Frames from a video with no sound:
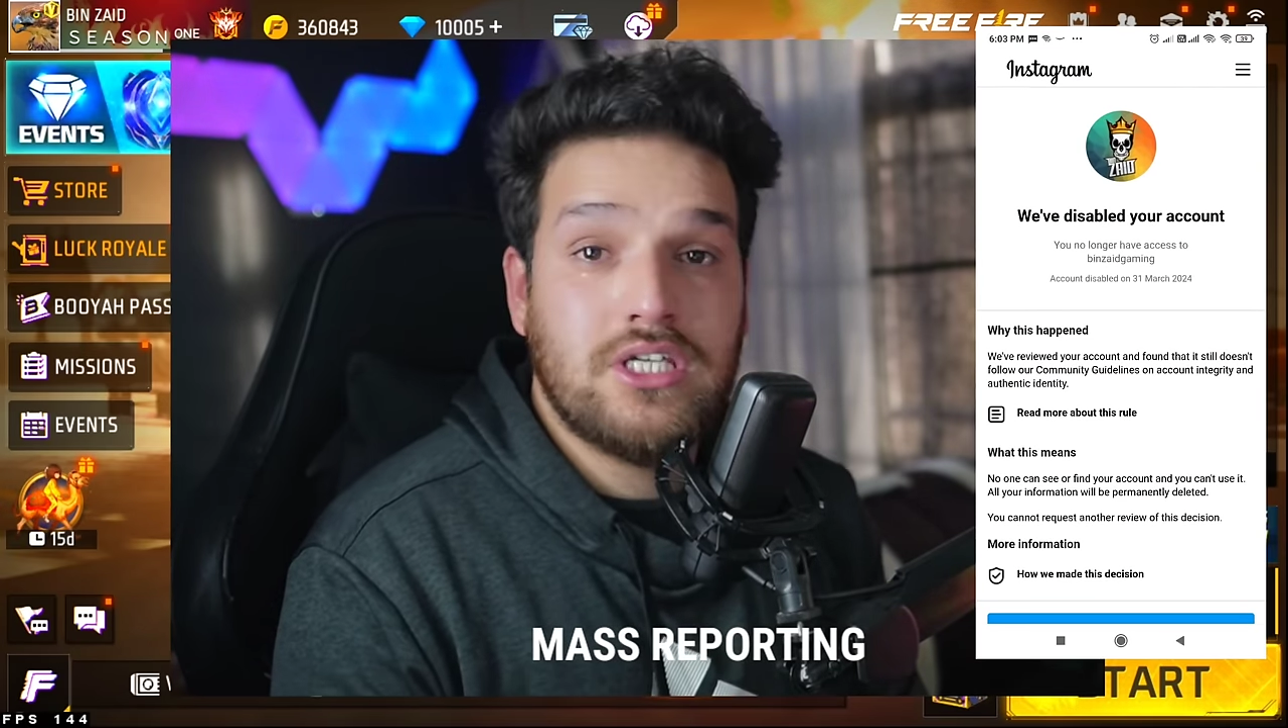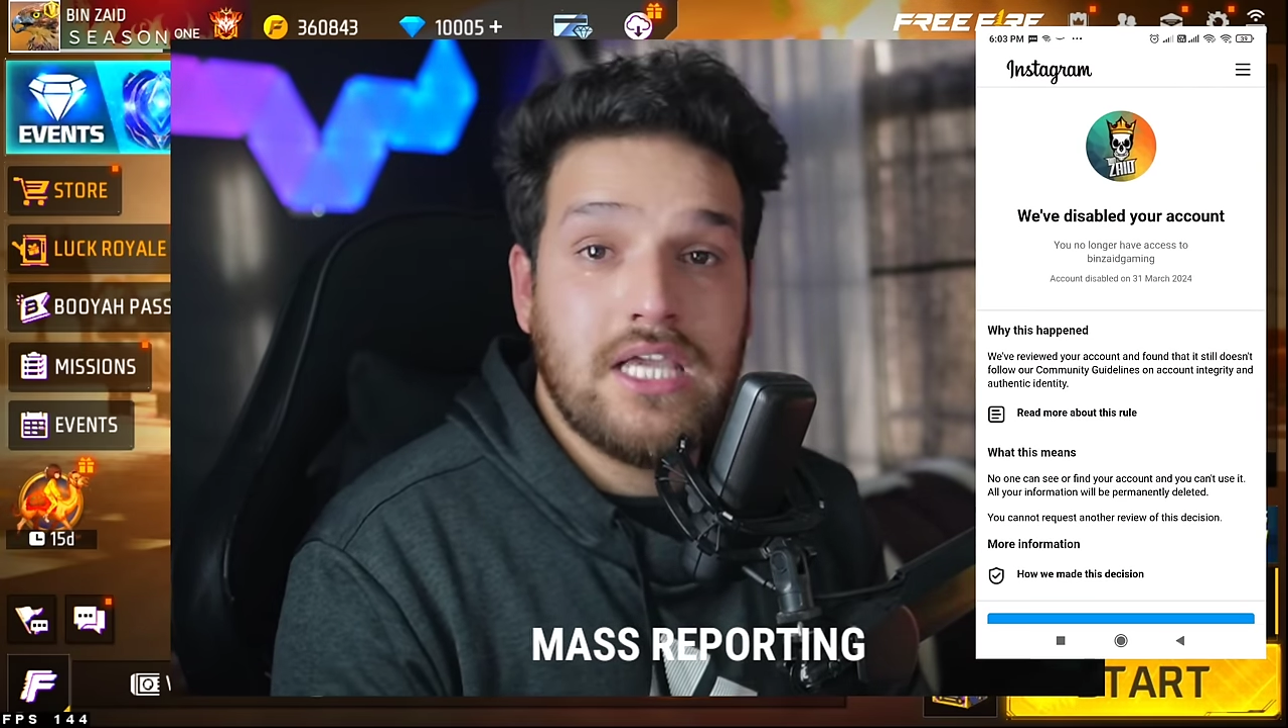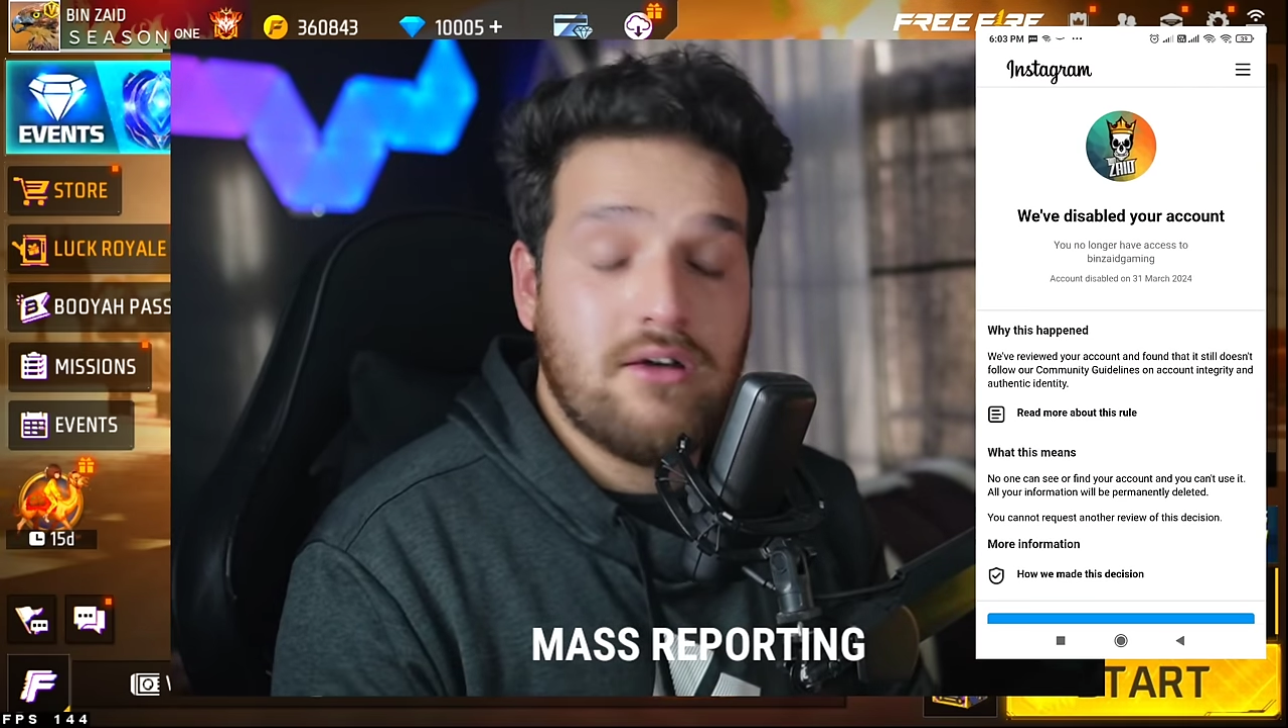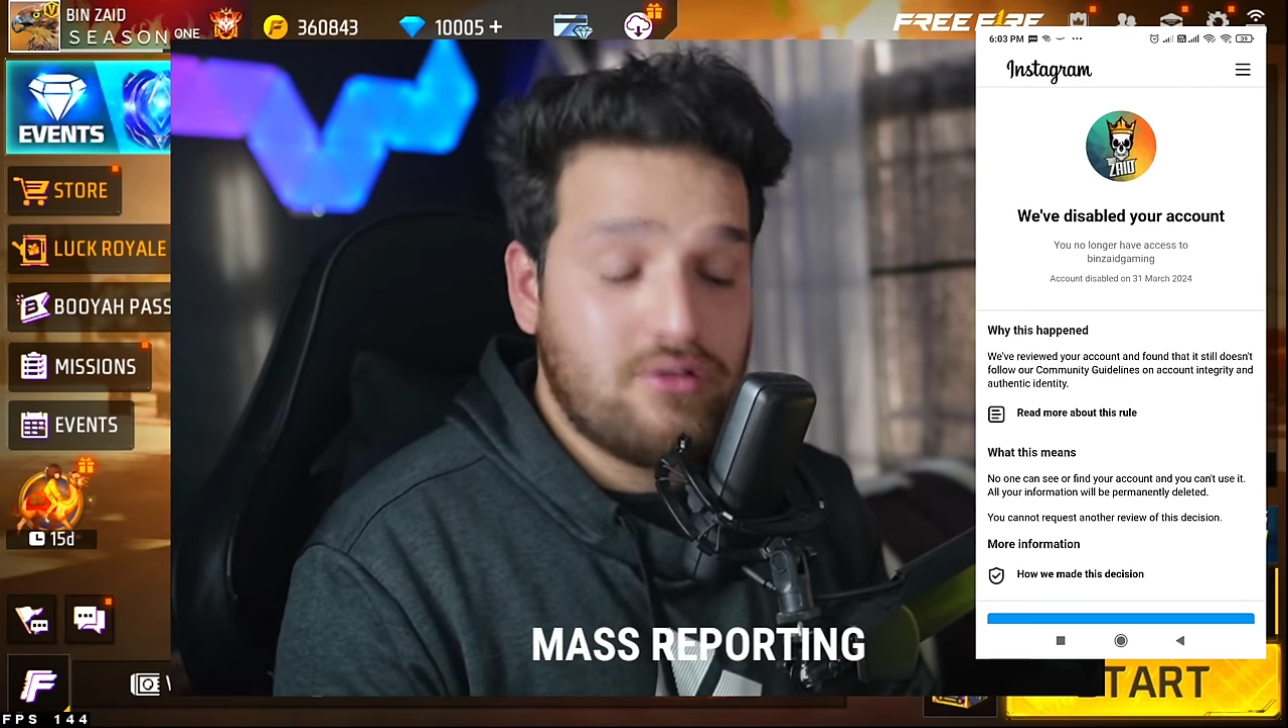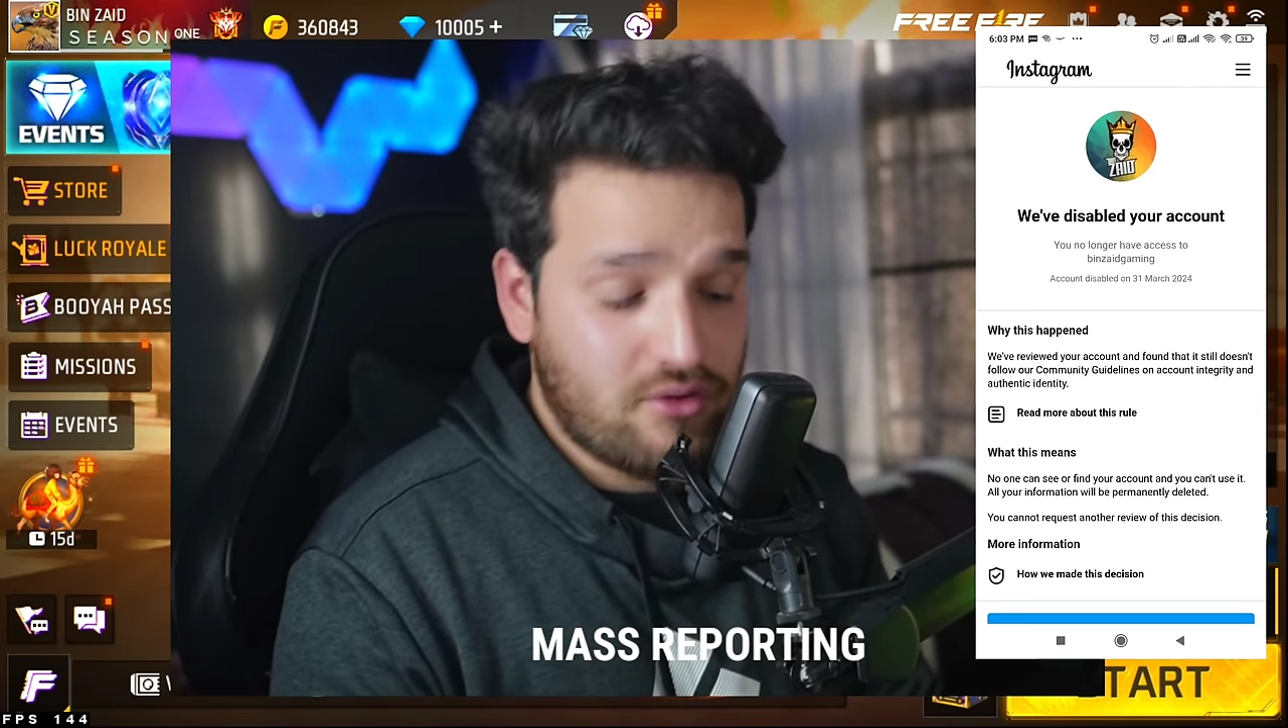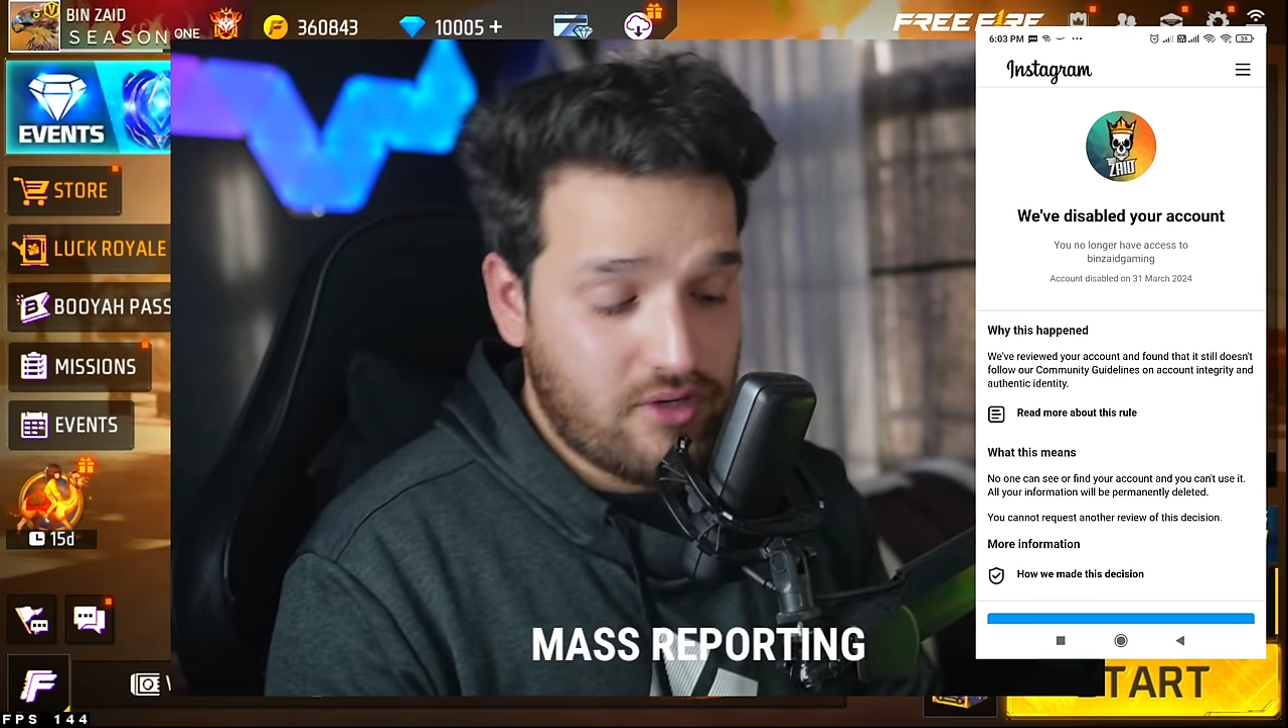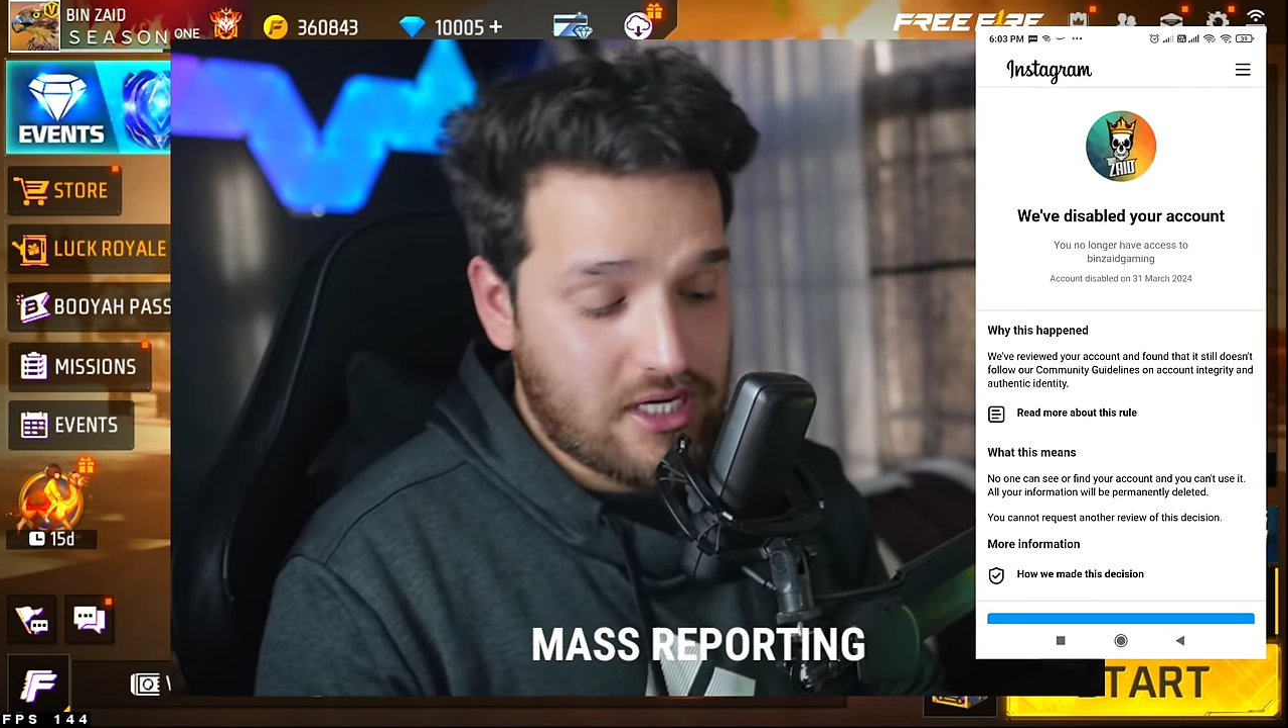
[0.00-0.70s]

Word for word: किया उसको